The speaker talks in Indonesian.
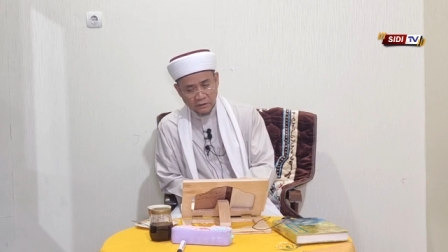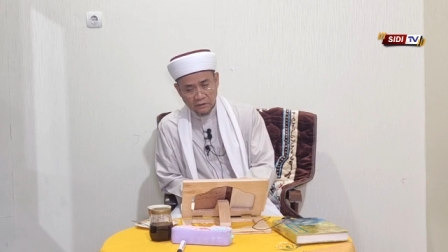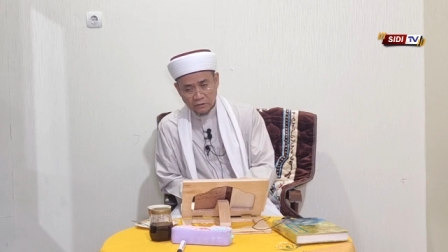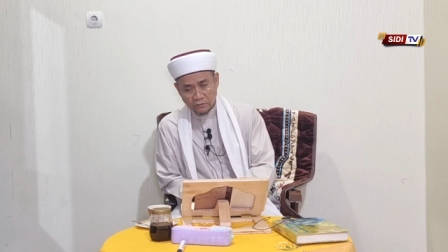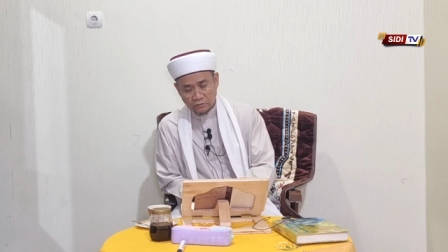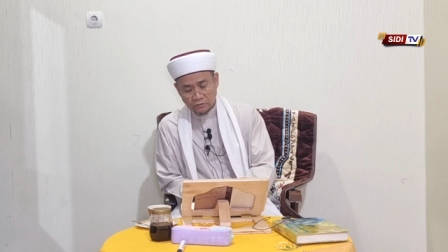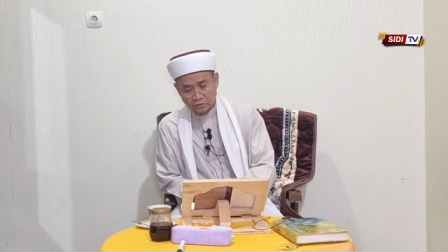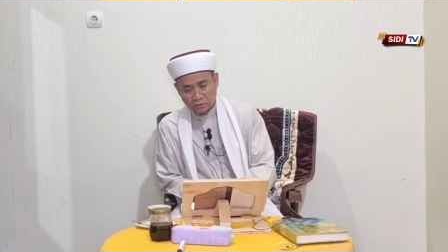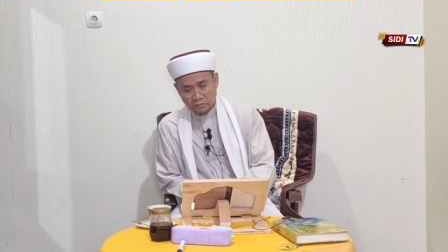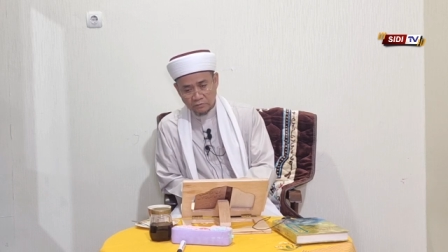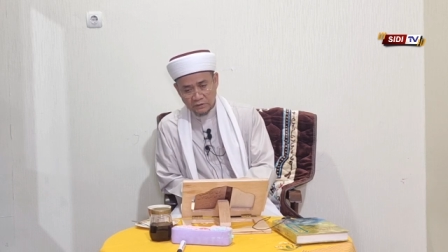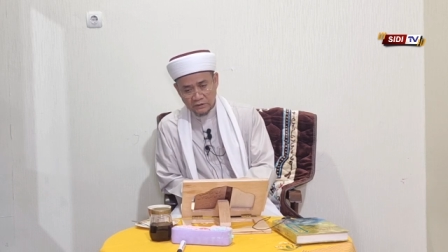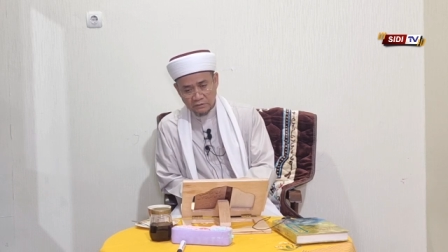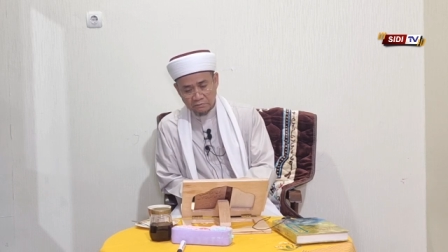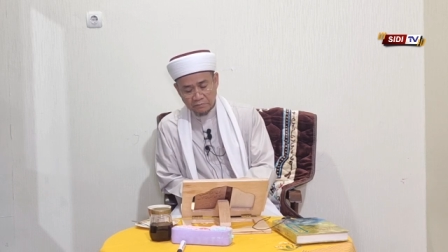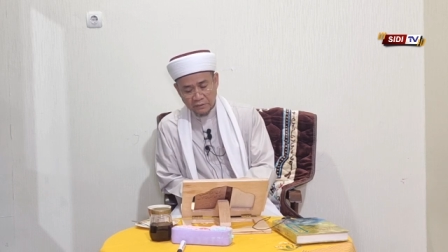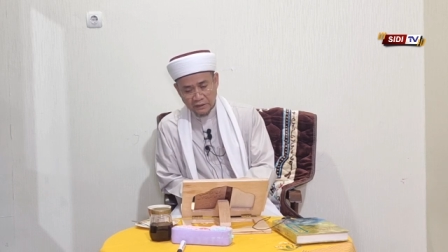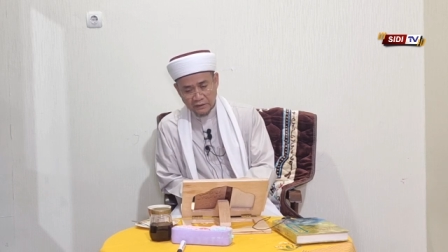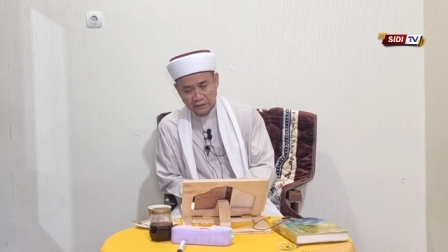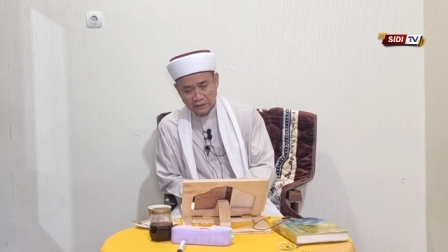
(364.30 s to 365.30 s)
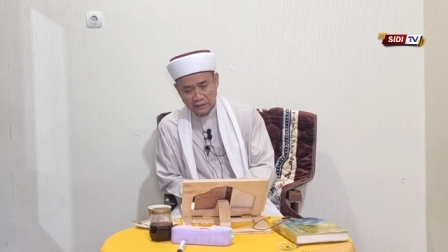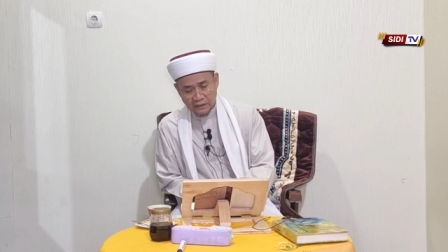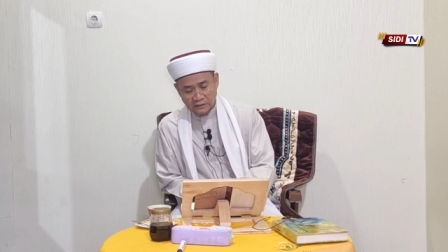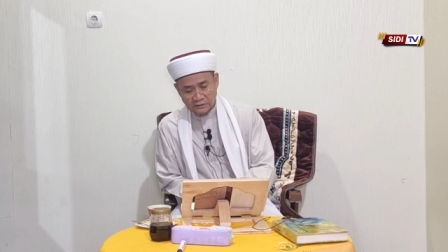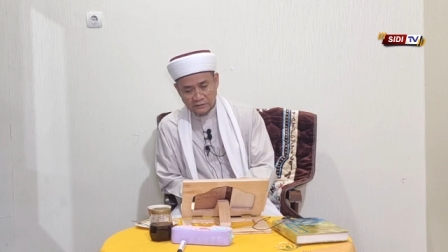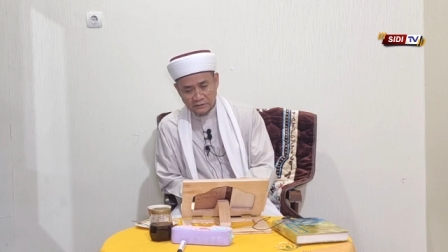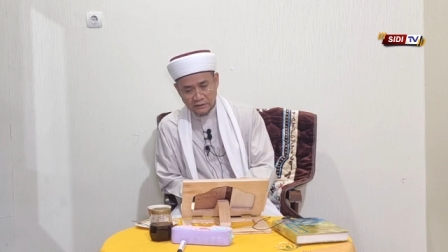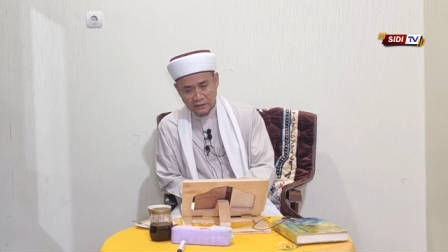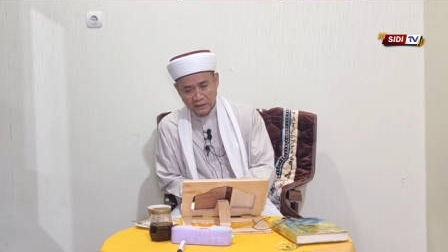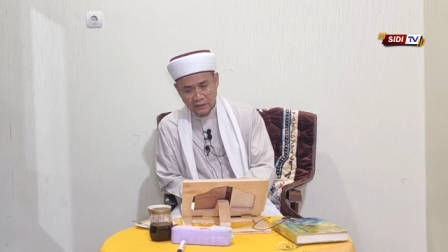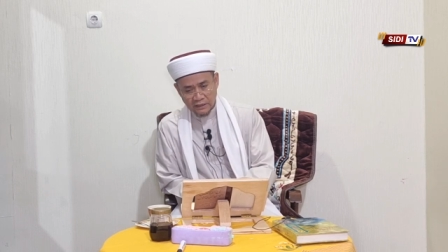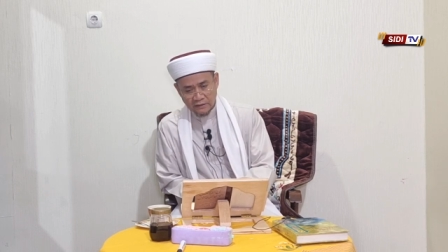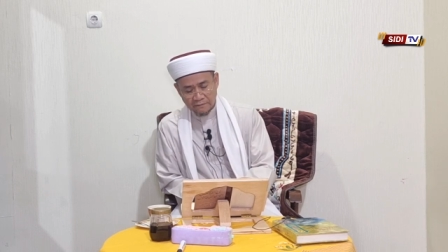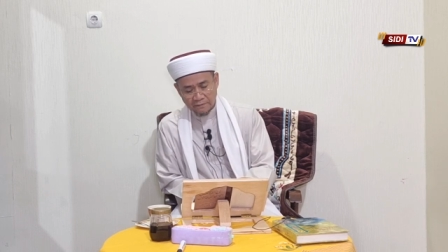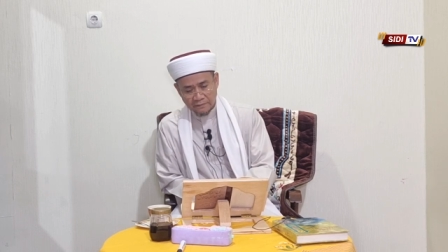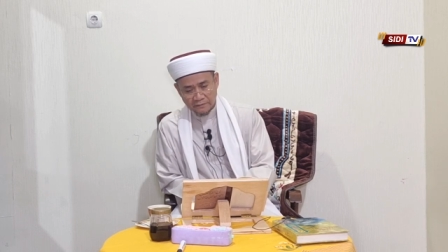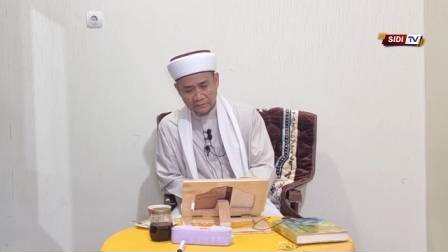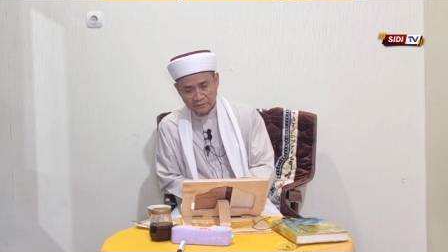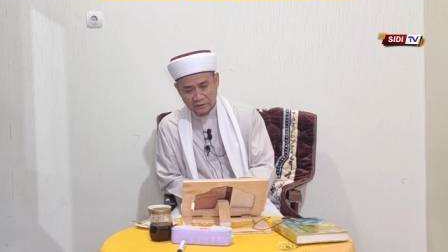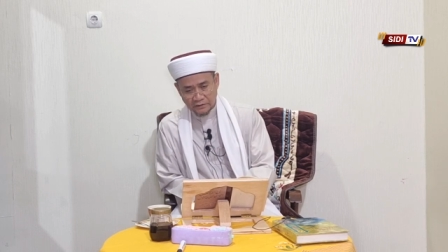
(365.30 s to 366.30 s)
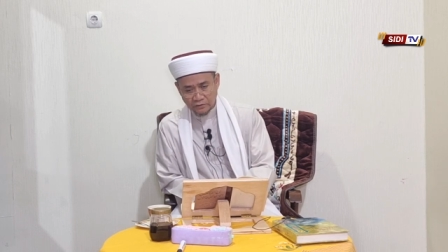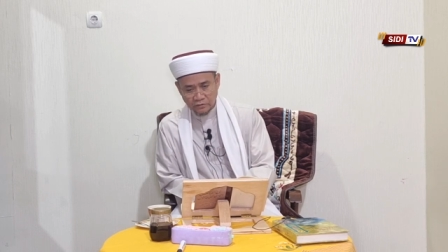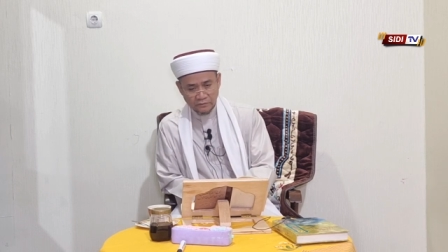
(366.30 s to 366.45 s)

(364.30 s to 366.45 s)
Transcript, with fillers: Kita untuk menyimpan rahasia